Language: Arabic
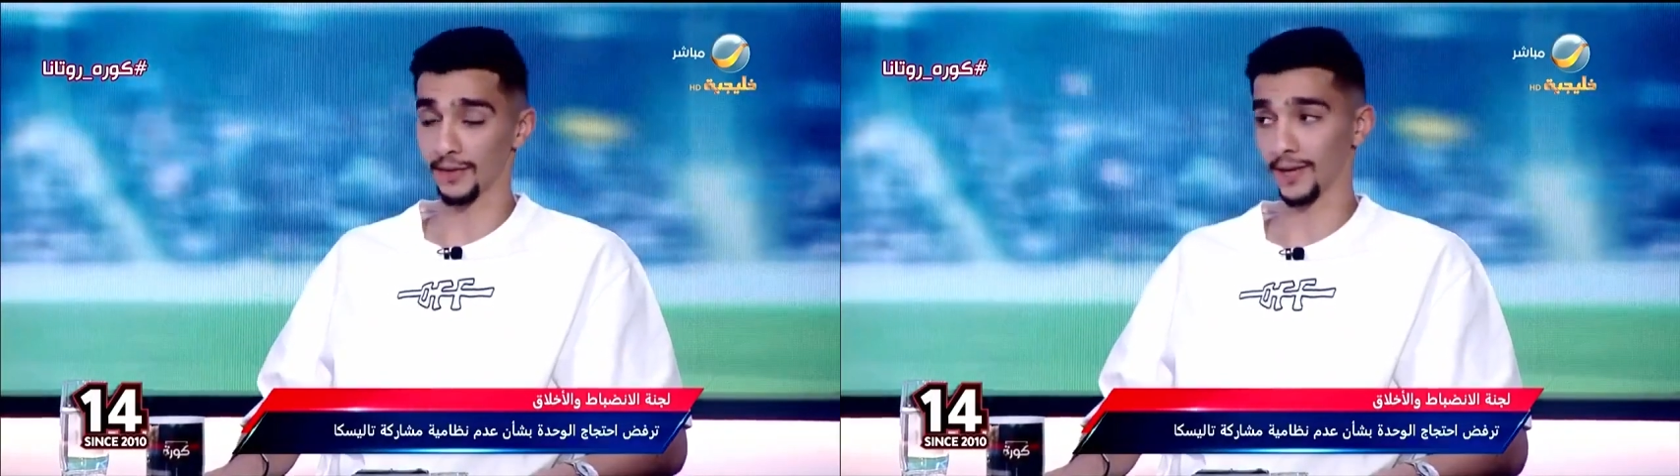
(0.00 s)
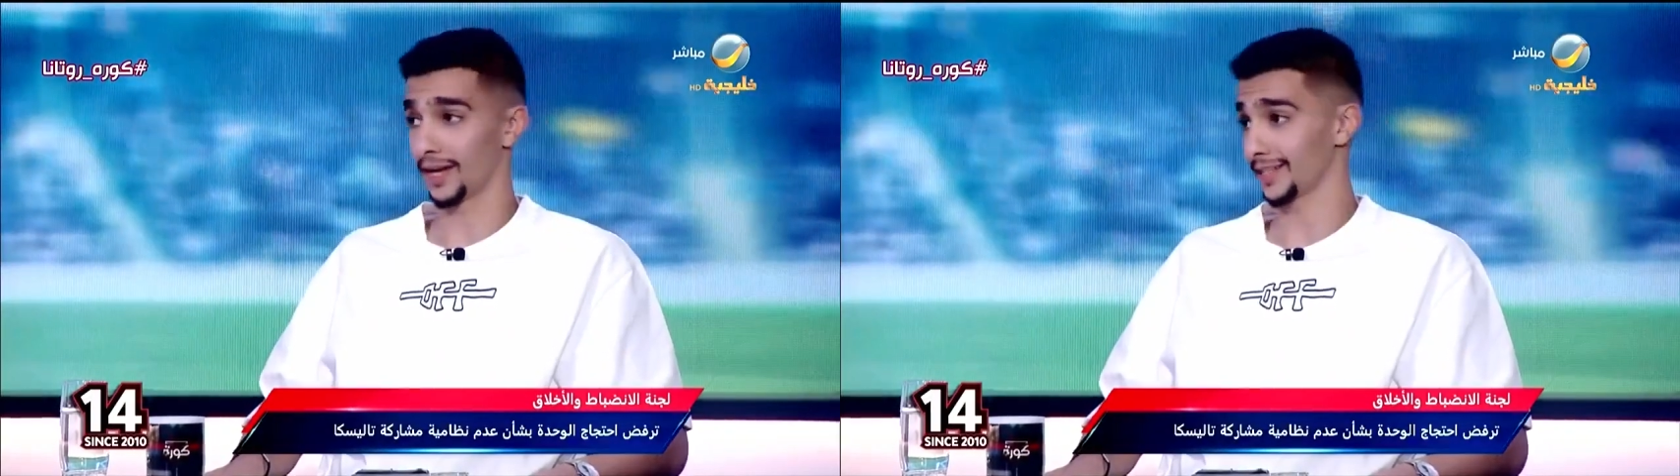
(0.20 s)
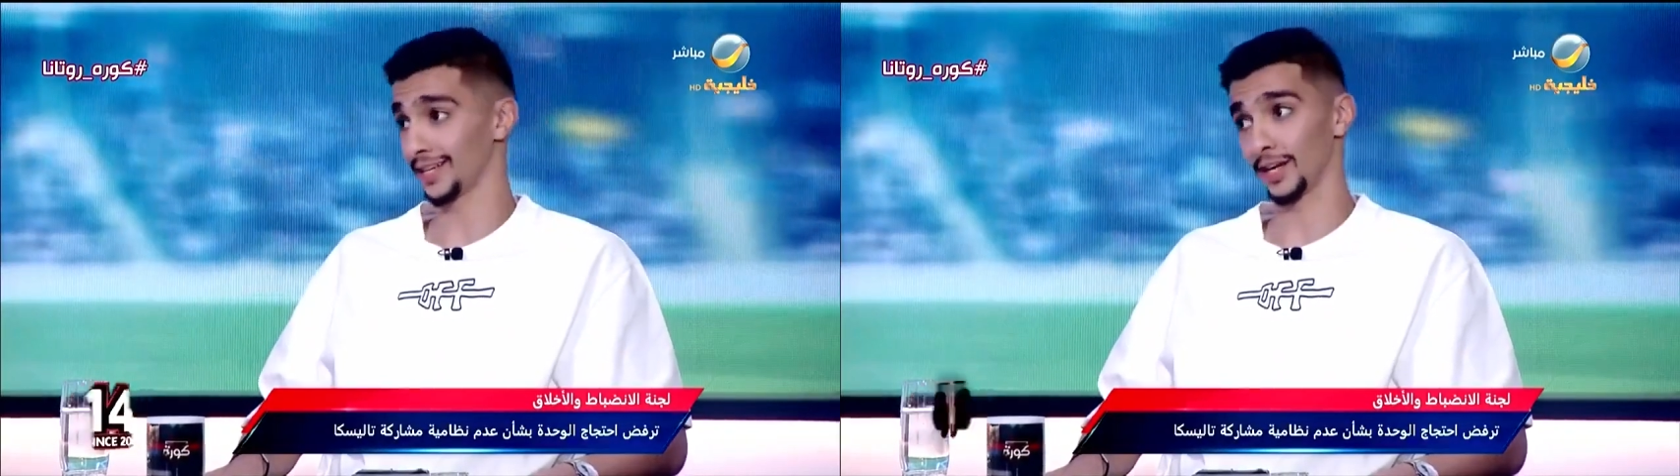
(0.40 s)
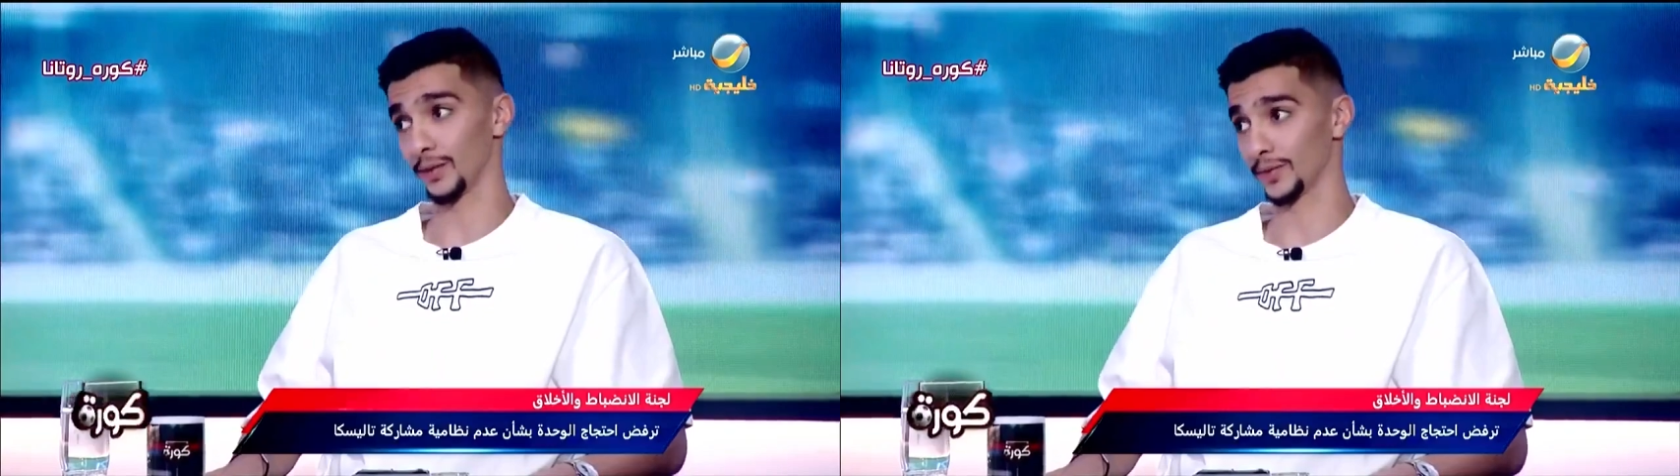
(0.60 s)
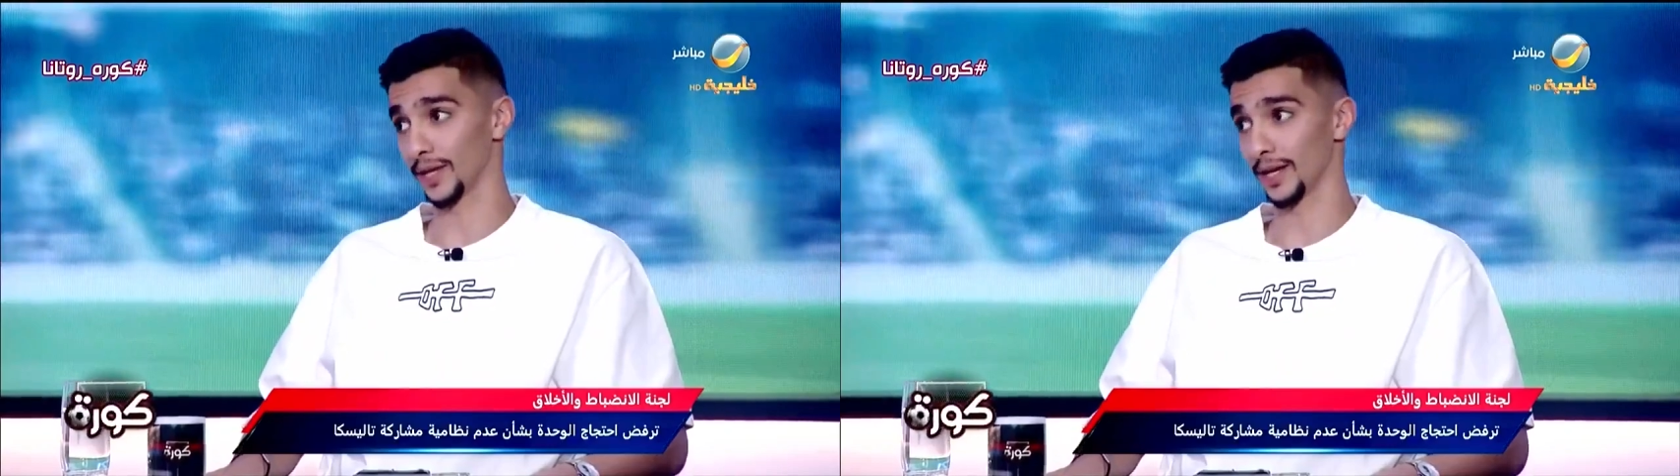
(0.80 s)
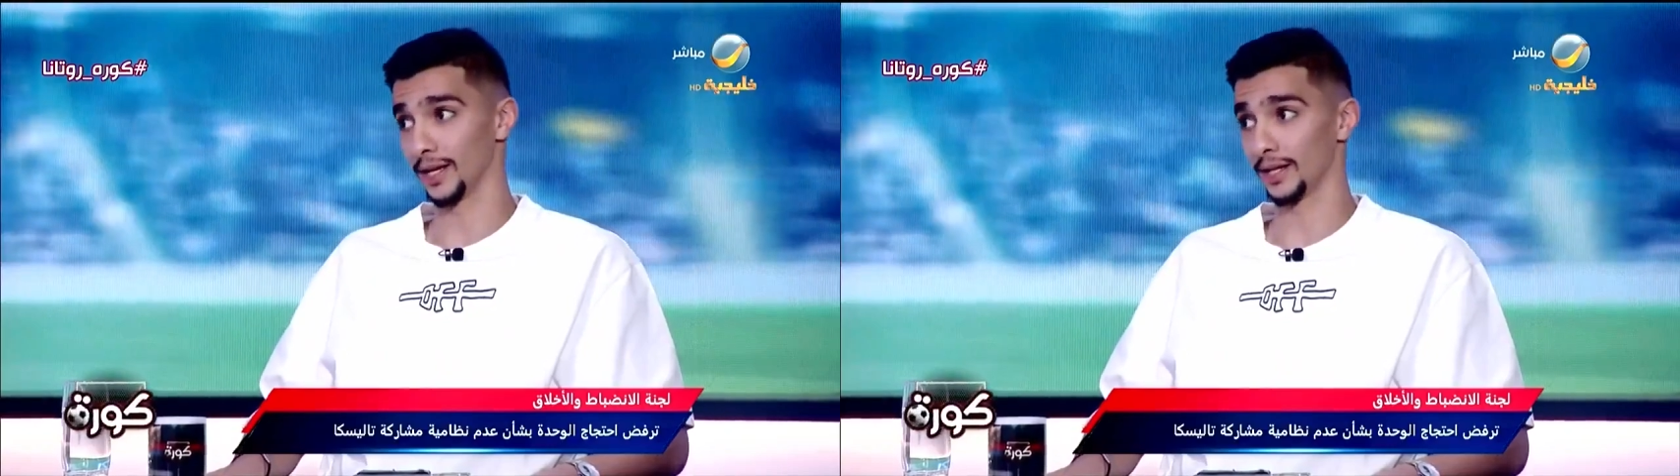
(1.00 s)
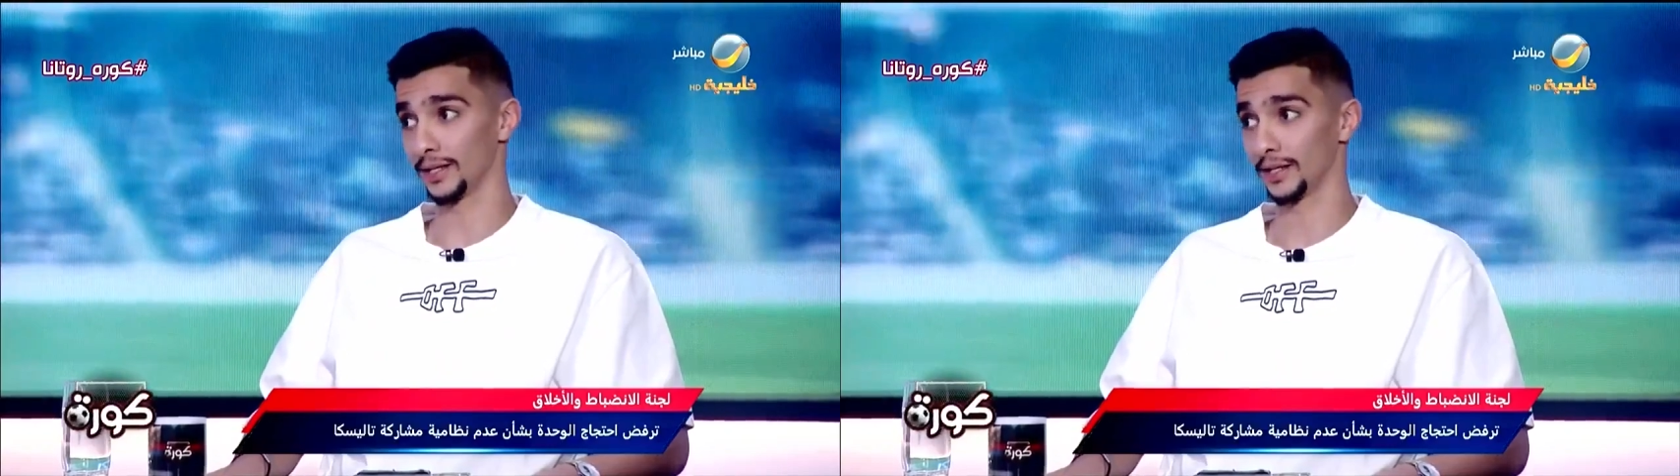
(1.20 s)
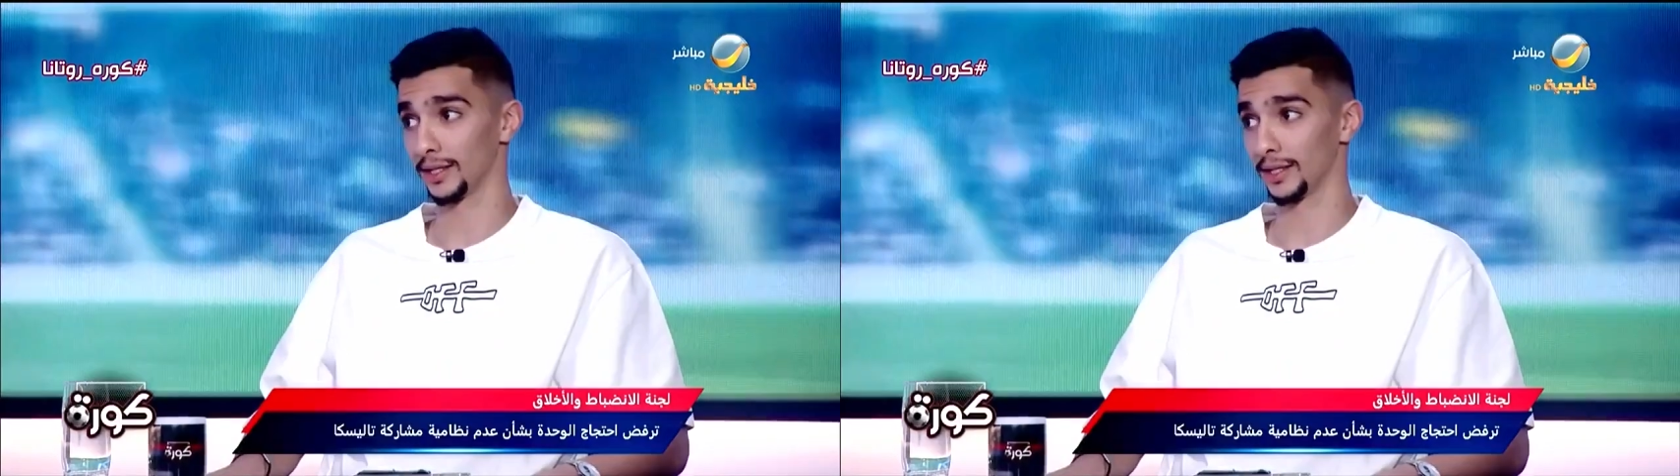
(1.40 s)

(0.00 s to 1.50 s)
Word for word: انا ما لحقت عليهم صراحه